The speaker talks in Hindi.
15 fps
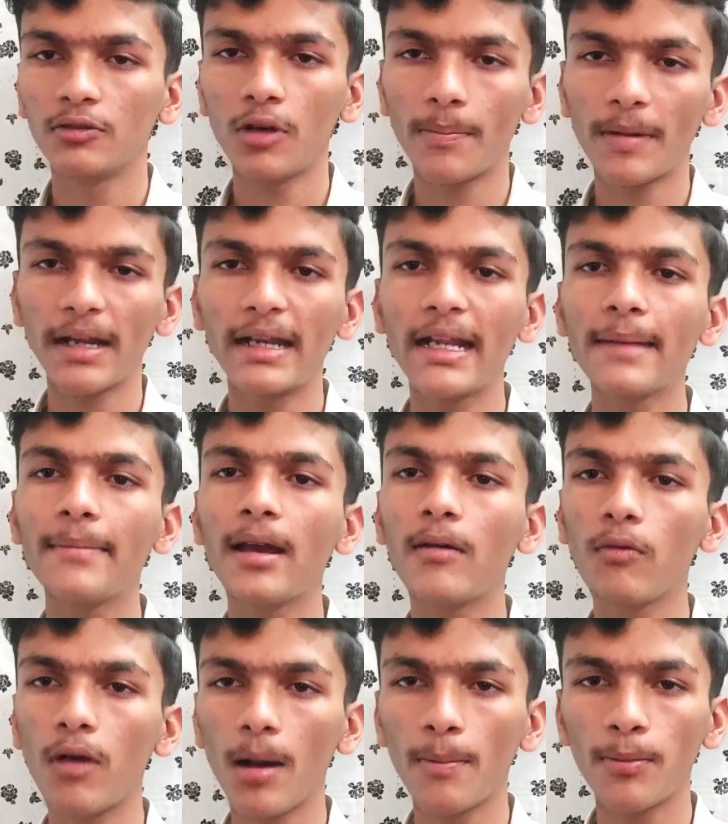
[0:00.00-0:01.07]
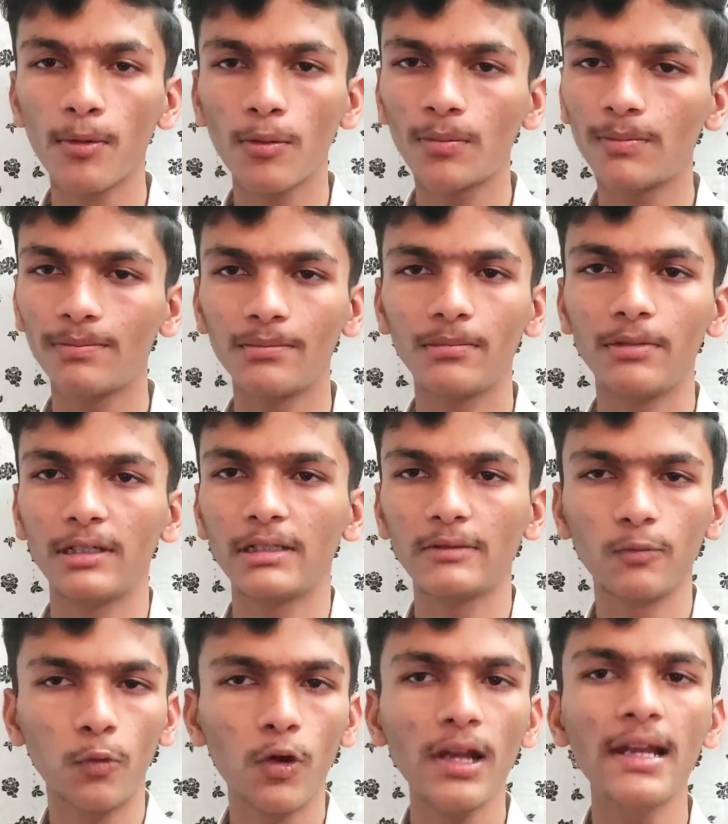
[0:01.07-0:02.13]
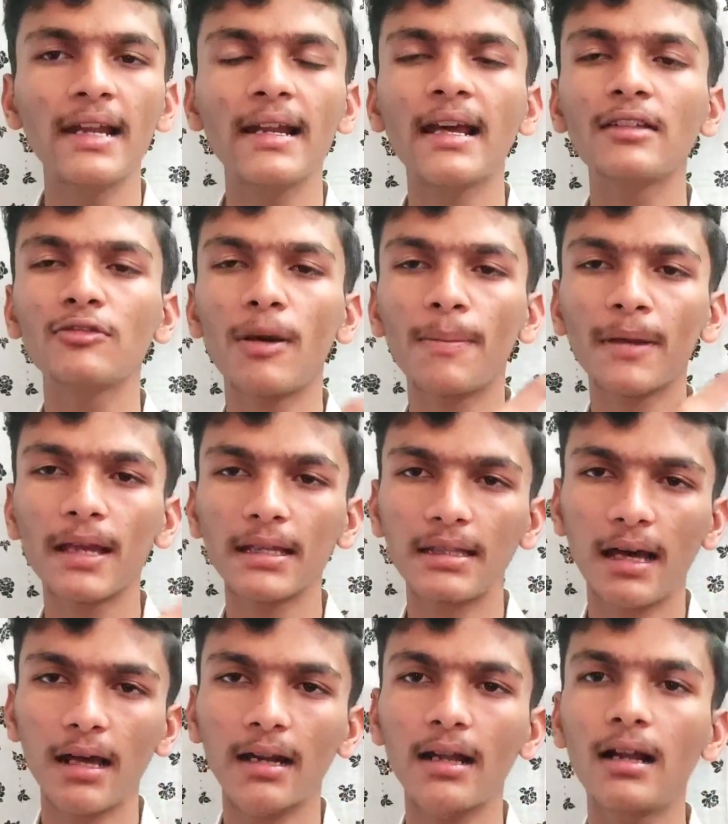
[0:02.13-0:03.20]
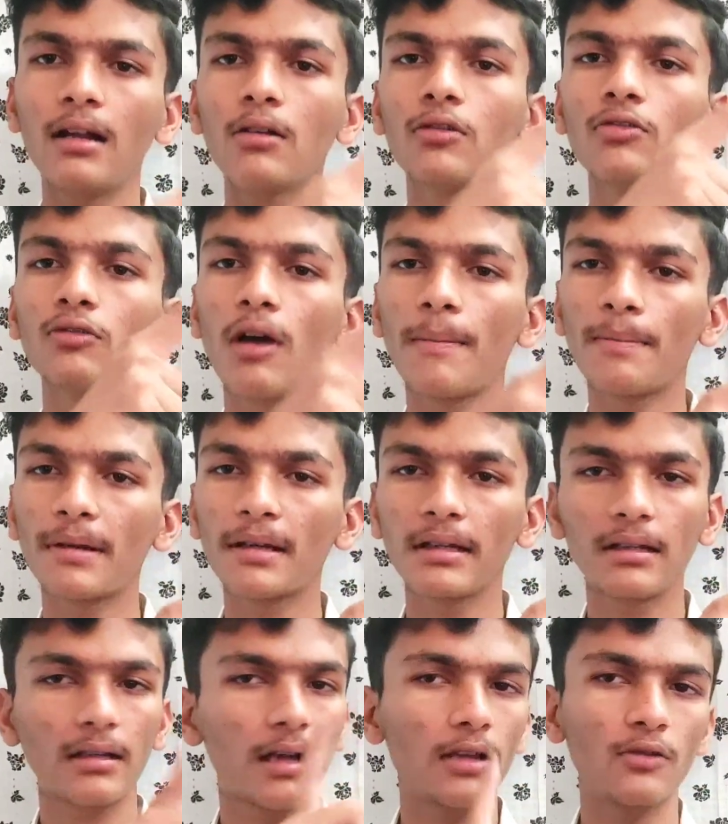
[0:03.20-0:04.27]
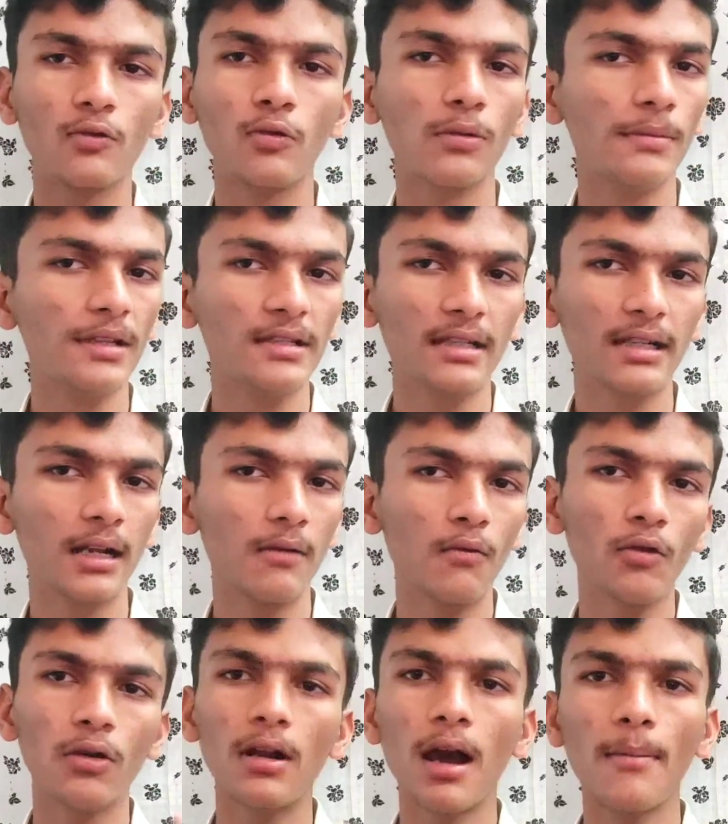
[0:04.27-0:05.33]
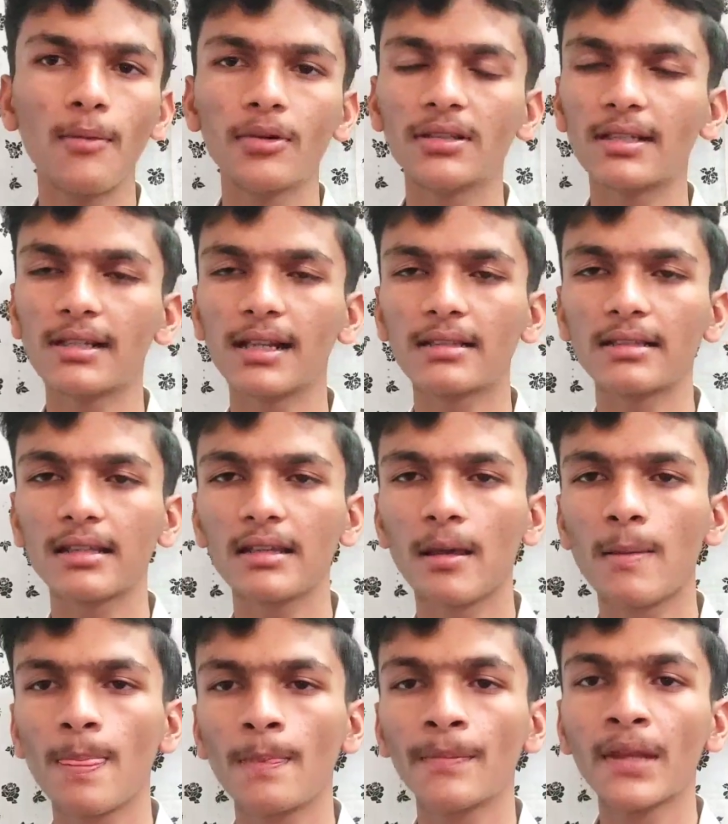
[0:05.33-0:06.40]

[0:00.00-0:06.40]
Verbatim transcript: जो आपका नेम है वो आपको वो ही लेना है जो आपके आधार कार्ड और जो आपका स्कूल में चल रहा है वो नाम हो चलना चाहिए